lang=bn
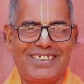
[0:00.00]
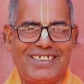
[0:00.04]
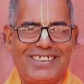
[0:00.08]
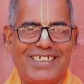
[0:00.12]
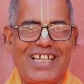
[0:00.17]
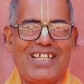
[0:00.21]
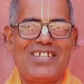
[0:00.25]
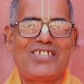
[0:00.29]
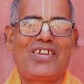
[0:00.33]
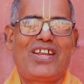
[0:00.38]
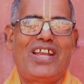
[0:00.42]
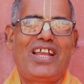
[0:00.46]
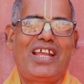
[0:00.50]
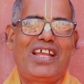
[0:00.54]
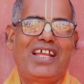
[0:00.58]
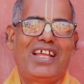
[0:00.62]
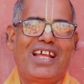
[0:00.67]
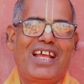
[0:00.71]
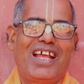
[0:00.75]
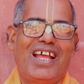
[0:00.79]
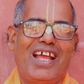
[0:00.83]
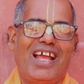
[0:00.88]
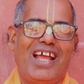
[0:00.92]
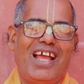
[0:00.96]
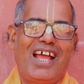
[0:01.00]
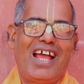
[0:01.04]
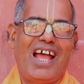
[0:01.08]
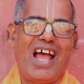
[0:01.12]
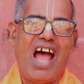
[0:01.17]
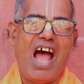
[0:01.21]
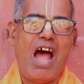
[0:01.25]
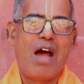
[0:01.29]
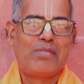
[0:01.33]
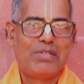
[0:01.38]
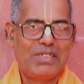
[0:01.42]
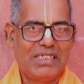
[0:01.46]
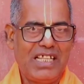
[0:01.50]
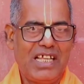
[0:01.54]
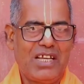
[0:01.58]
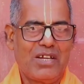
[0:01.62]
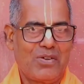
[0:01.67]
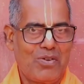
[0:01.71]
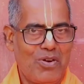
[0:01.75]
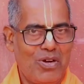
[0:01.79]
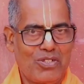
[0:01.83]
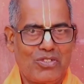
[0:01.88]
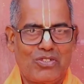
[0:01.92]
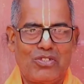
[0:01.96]
সেই জন্যে আমাদের
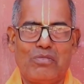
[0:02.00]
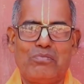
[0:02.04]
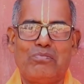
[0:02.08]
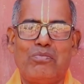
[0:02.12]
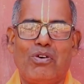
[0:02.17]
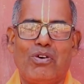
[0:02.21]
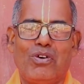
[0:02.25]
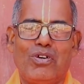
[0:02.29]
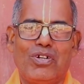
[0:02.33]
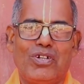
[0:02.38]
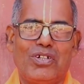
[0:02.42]
কর্তব্য